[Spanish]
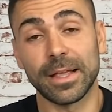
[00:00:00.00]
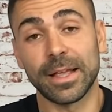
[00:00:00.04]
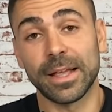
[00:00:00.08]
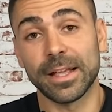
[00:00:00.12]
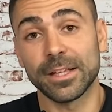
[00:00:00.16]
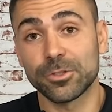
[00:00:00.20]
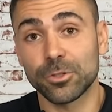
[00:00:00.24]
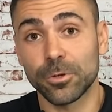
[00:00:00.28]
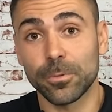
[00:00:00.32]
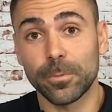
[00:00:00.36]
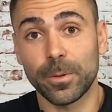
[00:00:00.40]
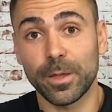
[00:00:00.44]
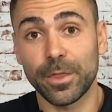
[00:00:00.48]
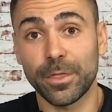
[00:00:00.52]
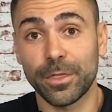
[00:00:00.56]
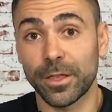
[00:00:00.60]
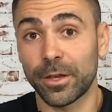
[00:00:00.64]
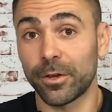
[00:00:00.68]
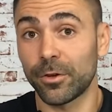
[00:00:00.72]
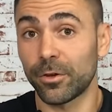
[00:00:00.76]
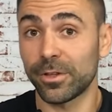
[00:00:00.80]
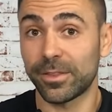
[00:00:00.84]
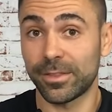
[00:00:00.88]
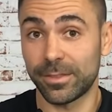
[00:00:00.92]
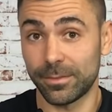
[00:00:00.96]
esos bíceps
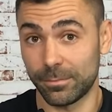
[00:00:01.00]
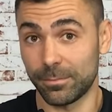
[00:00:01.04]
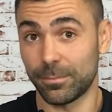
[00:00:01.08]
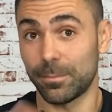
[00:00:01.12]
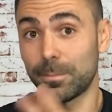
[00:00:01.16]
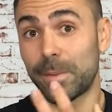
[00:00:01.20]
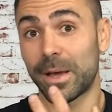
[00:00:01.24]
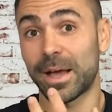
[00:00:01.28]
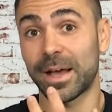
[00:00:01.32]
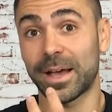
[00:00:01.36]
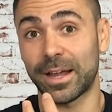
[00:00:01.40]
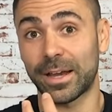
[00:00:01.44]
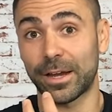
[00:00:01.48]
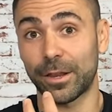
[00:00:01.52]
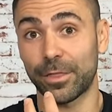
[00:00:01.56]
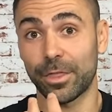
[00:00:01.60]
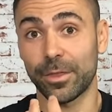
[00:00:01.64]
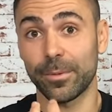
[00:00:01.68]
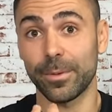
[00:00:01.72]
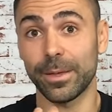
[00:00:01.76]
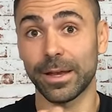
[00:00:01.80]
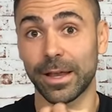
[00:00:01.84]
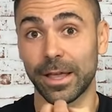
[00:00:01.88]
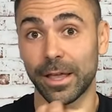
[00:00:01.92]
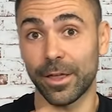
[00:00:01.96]
no van a
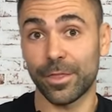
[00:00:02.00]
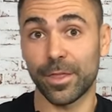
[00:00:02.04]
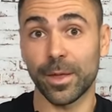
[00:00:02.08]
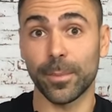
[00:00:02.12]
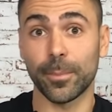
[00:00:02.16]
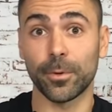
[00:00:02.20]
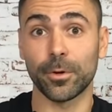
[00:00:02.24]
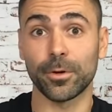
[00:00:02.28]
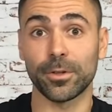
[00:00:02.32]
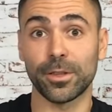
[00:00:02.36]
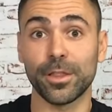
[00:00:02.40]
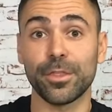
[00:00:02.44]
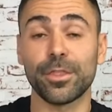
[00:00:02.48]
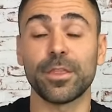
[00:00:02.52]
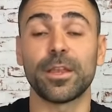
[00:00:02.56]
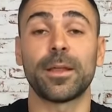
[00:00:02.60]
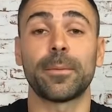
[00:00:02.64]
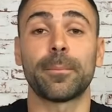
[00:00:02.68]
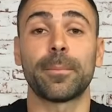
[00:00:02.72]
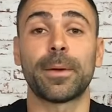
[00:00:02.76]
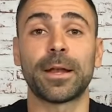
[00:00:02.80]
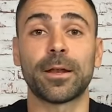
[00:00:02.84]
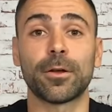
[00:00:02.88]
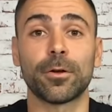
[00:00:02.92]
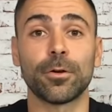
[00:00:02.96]
recibir ese aporte, sin
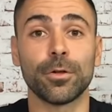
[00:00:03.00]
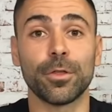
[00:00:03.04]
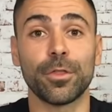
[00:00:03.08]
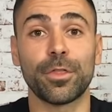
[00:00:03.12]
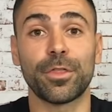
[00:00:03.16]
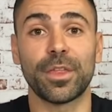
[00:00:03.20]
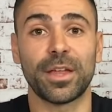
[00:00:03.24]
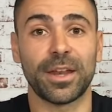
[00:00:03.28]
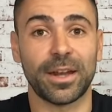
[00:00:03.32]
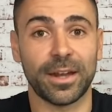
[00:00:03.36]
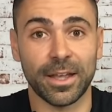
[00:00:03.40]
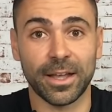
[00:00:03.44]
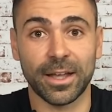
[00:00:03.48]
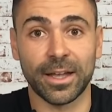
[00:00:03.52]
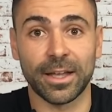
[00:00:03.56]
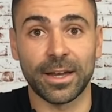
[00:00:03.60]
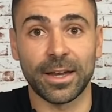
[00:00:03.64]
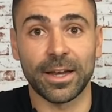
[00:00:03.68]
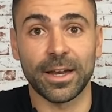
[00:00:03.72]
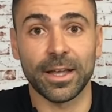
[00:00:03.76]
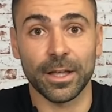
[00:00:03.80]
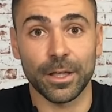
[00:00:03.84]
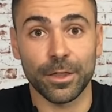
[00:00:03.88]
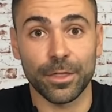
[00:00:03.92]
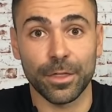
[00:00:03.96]
embargo, se
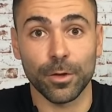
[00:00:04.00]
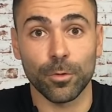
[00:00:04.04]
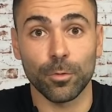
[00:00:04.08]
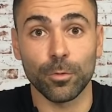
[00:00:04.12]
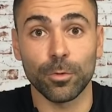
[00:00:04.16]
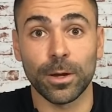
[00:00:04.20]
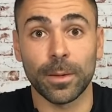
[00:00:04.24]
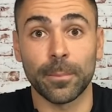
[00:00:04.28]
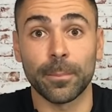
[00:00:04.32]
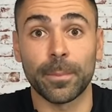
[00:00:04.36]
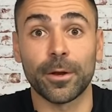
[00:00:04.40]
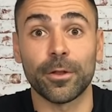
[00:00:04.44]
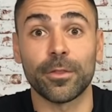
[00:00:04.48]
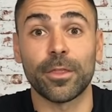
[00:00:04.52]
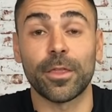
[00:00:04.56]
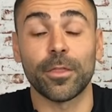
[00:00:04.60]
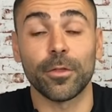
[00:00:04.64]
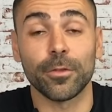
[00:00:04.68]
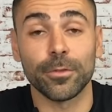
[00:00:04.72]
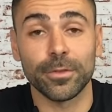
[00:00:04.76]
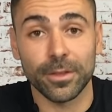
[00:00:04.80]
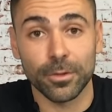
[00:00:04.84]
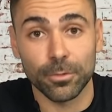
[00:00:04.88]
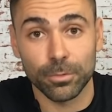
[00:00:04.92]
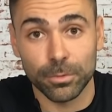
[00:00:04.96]
regeneran y se curan. Pero ¿de
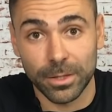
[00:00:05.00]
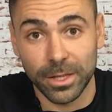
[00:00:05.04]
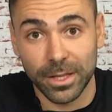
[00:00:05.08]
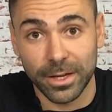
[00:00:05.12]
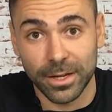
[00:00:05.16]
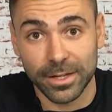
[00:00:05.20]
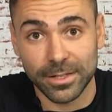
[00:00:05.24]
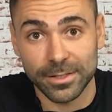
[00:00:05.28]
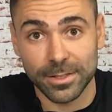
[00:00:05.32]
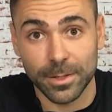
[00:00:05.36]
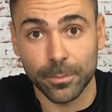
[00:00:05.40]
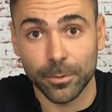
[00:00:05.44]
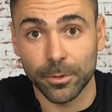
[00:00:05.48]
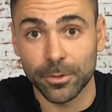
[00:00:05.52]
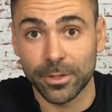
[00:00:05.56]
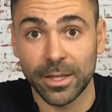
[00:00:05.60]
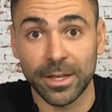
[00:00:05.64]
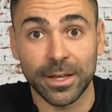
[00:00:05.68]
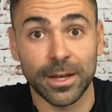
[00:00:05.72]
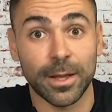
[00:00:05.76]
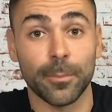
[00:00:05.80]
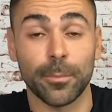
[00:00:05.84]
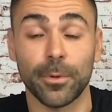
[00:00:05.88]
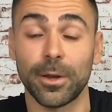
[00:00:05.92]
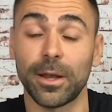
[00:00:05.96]
dónde obtienen esa
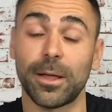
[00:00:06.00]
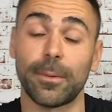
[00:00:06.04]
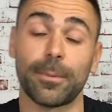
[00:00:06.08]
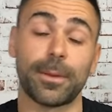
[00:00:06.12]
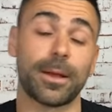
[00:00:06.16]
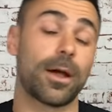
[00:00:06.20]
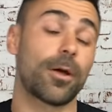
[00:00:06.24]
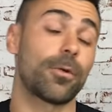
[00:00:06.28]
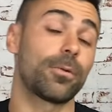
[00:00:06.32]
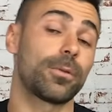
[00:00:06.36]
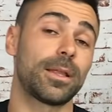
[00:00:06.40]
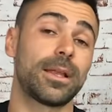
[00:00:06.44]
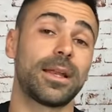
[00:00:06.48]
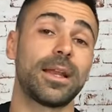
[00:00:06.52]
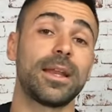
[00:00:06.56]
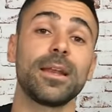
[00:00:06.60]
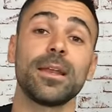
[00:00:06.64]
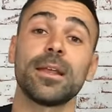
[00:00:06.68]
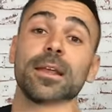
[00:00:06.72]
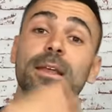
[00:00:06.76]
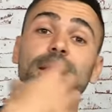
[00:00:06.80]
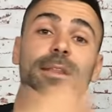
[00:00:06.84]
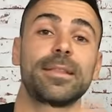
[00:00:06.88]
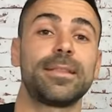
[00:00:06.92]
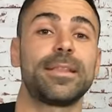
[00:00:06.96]
proteína? Pues la van a
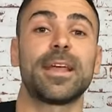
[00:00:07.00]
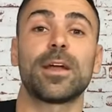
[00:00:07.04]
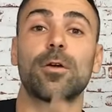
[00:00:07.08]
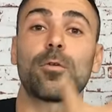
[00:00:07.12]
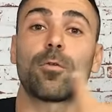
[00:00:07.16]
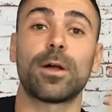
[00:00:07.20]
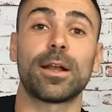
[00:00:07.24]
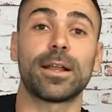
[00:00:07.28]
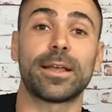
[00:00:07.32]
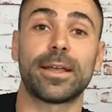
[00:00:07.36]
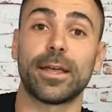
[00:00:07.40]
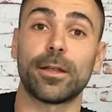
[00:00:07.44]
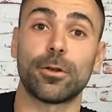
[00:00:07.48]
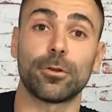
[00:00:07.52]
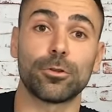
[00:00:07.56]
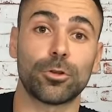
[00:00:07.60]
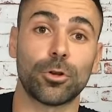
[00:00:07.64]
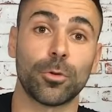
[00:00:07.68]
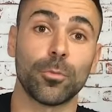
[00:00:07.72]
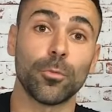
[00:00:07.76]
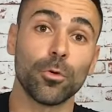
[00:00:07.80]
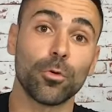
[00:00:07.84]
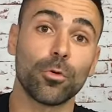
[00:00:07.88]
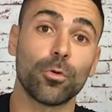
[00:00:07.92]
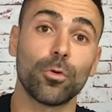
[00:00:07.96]
obtener de cualquier
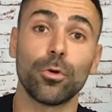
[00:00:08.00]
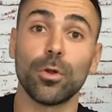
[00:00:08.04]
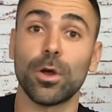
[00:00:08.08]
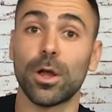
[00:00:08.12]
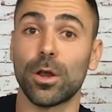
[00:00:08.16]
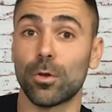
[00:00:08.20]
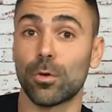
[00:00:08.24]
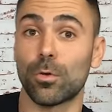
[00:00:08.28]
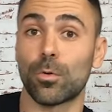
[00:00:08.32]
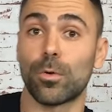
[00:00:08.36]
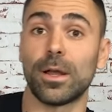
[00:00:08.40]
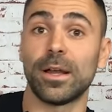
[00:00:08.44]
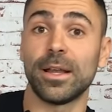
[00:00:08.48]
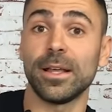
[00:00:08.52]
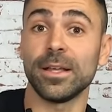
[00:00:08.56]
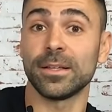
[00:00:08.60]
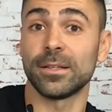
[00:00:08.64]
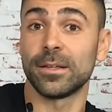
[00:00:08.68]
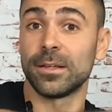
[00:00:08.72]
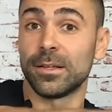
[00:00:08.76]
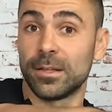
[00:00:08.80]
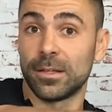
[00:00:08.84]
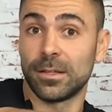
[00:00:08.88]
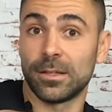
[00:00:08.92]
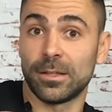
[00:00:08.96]
otro músculo a los cuales
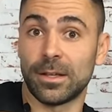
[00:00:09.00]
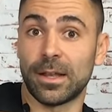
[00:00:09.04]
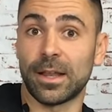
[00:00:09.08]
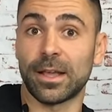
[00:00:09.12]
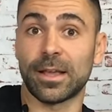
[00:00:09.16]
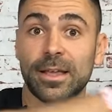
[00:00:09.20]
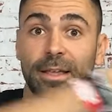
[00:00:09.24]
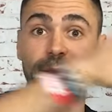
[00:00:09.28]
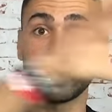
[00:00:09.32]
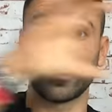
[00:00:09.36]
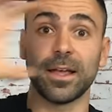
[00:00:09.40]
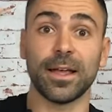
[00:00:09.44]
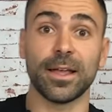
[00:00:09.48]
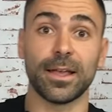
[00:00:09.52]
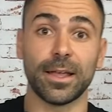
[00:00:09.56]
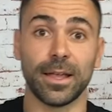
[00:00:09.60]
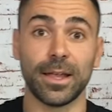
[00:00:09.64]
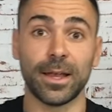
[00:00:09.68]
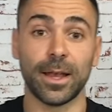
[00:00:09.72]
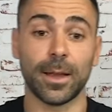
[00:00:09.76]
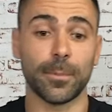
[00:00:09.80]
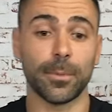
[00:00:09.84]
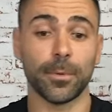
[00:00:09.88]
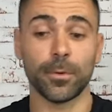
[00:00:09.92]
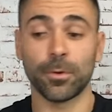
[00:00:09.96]
la quita
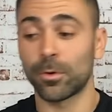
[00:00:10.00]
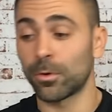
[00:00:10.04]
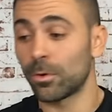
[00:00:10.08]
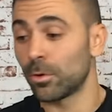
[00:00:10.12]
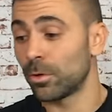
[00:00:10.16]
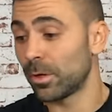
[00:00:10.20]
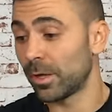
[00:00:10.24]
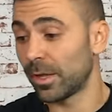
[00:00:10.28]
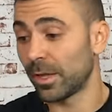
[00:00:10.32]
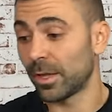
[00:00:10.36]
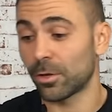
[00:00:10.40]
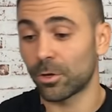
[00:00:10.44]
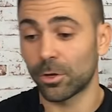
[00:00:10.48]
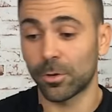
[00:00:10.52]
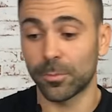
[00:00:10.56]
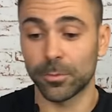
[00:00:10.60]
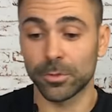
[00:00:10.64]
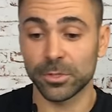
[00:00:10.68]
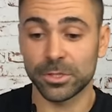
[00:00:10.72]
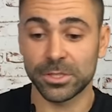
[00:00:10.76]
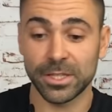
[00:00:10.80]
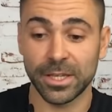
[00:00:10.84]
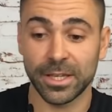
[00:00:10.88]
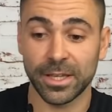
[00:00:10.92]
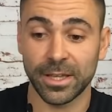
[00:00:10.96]
y la pongo. Es
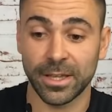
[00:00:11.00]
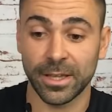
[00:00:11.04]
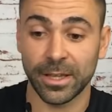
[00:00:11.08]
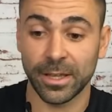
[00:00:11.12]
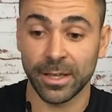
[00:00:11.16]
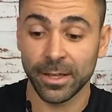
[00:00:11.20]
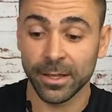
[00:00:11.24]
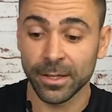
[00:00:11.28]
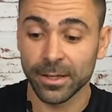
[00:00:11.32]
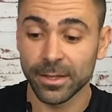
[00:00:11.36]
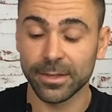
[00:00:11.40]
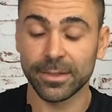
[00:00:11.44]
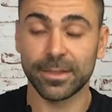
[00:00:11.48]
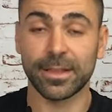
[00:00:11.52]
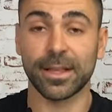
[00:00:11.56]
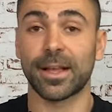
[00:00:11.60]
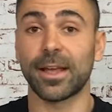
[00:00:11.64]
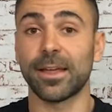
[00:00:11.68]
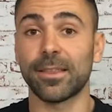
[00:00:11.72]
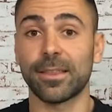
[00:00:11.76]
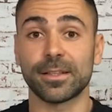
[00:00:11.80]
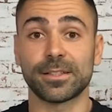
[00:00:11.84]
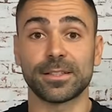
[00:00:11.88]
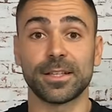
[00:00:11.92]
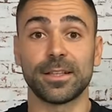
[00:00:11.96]
como si te
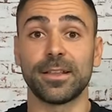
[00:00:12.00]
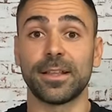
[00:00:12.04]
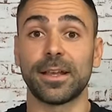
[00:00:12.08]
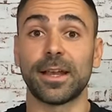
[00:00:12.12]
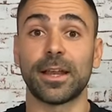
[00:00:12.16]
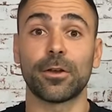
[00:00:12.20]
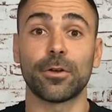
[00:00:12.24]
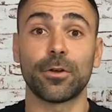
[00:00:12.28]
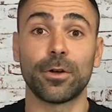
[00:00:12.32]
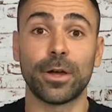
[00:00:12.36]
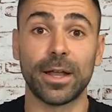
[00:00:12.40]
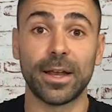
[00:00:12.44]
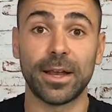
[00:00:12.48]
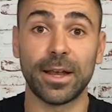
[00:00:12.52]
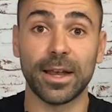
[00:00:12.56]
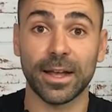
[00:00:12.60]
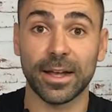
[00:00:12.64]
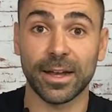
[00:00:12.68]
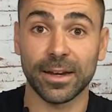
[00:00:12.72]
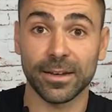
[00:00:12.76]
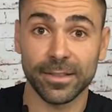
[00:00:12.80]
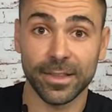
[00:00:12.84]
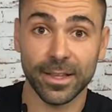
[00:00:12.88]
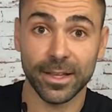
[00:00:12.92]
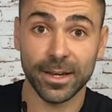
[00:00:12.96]
quedas sin dinero en la
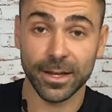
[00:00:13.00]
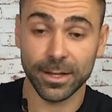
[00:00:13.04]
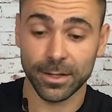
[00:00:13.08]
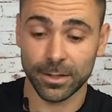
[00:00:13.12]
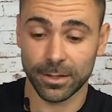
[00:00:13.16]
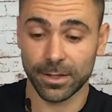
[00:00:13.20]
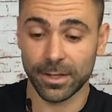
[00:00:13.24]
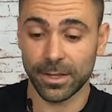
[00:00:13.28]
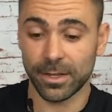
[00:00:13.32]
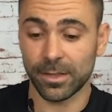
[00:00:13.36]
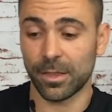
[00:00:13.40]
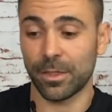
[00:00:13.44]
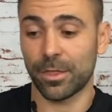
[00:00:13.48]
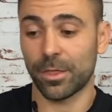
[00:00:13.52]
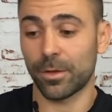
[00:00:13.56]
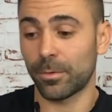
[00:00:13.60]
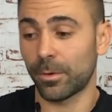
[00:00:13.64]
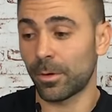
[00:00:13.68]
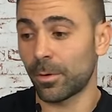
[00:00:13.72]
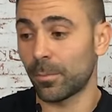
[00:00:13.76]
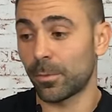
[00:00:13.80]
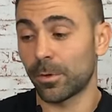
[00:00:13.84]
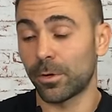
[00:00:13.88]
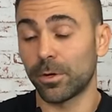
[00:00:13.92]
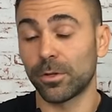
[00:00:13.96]
cartera y dices,
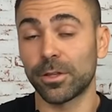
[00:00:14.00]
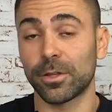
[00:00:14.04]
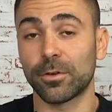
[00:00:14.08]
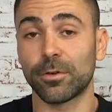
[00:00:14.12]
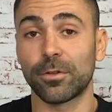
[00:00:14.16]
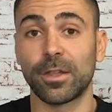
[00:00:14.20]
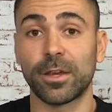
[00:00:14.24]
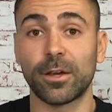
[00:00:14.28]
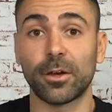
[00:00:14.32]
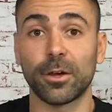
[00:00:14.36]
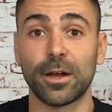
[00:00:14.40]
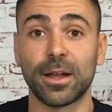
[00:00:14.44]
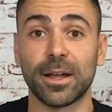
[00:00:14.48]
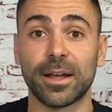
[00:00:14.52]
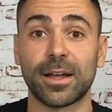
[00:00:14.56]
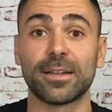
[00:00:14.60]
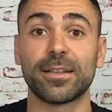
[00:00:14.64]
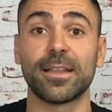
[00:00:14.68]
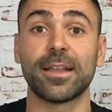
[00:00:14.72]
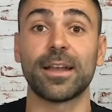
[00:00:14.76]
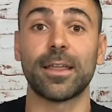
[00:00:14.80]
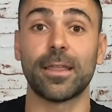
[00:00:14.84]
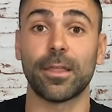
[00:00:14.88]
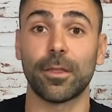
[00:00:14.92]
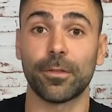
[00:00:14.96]
bueno, pues no tengo dinero en la
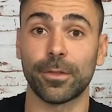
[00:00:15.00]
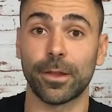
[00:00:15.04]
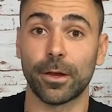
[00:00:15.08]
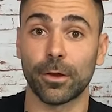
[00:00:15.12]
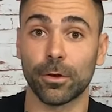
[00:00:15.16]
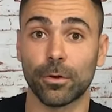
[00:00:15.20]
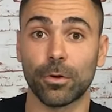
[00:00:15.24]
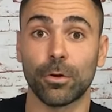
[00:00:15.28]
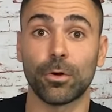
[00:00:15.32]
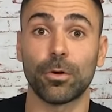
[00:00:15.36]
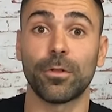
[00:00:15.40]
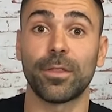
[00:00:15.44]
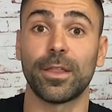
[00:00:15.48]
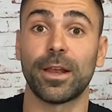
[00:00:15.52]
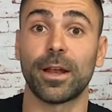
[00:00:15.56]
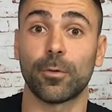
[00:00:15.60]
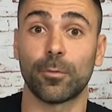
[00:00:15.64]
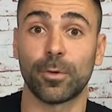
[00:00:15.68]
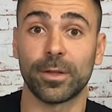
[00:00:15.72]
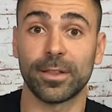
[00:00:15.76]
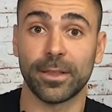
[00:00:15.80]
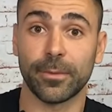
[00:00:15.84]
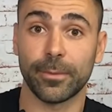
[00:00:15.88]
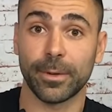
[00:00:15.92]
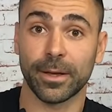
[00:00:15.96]
cartera, ¿de dónde lo cojo? De la
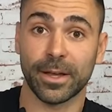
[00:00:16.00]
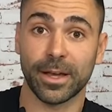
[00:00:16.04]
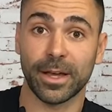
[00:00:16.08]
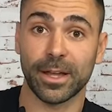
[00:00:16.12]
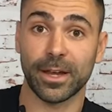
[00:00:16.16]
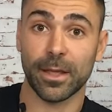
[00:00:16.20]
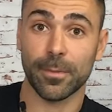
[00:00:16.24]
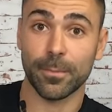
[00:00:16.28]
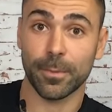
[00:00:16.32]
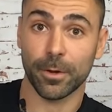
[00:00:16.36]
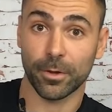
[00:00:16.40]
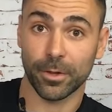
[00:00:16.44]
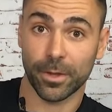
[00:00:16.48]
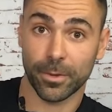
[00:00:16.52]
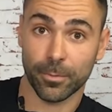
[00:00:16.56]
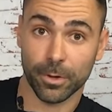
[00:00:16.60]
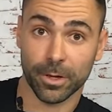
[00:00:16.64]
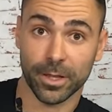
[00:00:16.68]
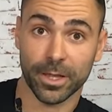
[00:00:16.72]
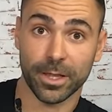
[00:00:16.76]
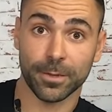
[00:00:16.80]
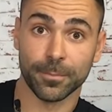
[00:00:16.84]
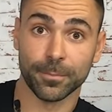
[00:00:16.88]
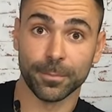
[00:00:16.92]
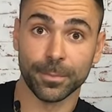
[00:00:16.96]
cuenta bancaria y me lo llevo
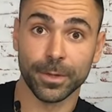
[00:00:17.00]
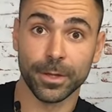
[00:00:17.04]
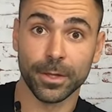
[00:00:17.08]
aquí.